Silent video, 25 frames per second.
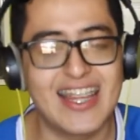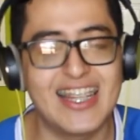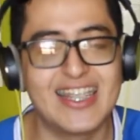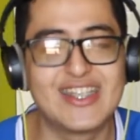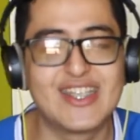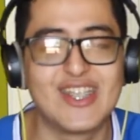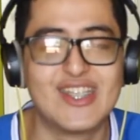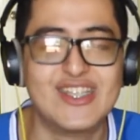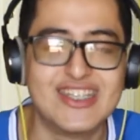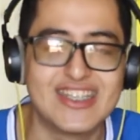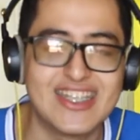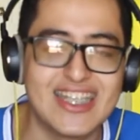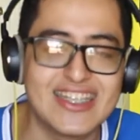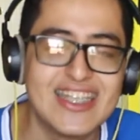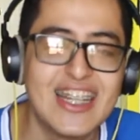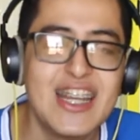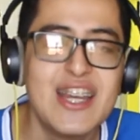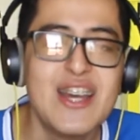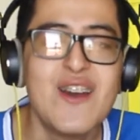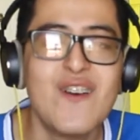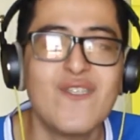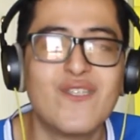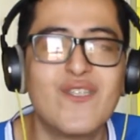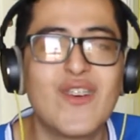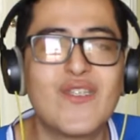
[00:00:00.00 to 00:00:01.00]
Entonces,
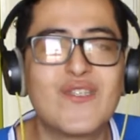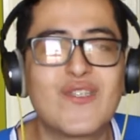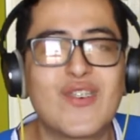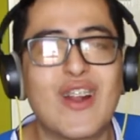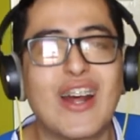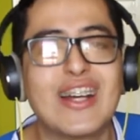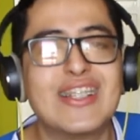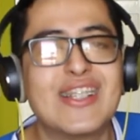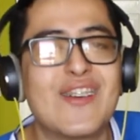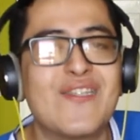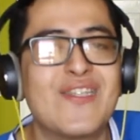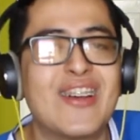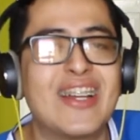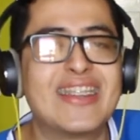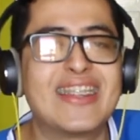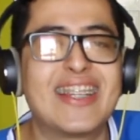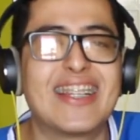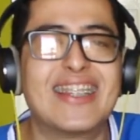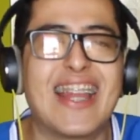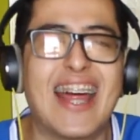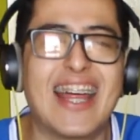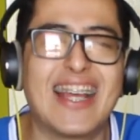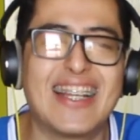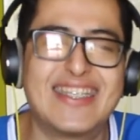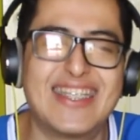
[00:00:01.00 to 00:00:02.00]
muy probablemente
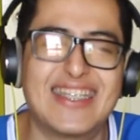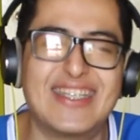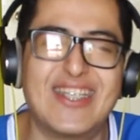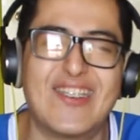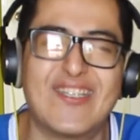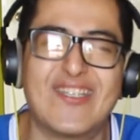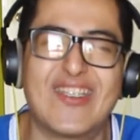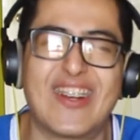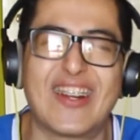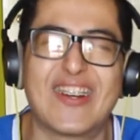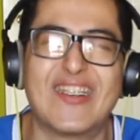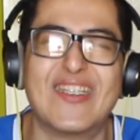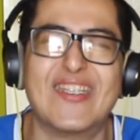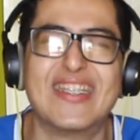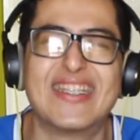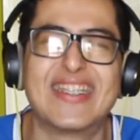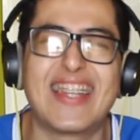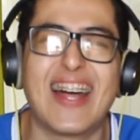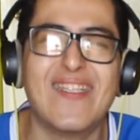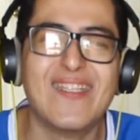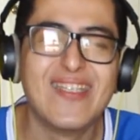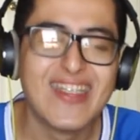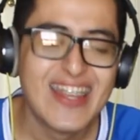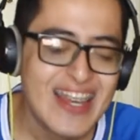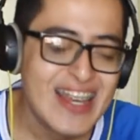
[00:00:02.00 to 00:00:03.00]
nadie se lo
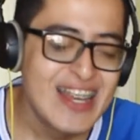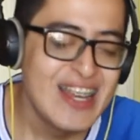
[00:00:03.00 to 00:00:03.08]
pregunta.